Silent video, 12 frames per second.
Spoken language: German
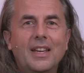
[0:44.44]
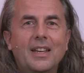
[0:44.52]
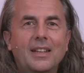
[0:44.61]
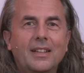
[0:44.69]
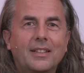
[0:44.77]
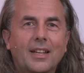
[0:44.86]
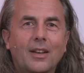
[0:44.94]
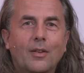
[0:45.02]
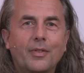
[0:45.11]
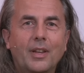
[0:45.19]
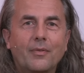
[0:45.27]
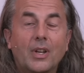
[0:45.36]
dich dann auf
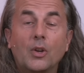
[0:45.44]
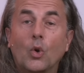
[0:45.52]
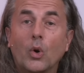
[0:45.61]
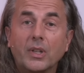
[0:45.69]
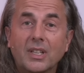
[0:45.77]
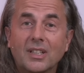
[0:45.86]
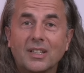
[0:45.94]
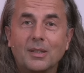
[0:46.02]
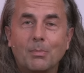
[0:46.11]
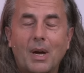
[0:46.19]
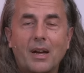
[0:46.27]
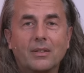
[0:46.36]
jeden Fall neugierig
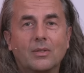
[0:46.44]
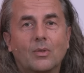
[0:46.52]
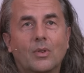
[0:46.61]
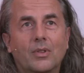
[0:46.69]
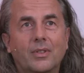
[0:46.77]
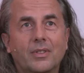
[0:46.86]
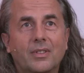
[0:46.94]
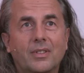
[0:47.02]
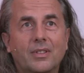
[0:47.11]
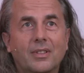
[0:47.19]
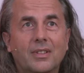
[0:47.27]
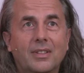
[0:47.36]
macht und äh,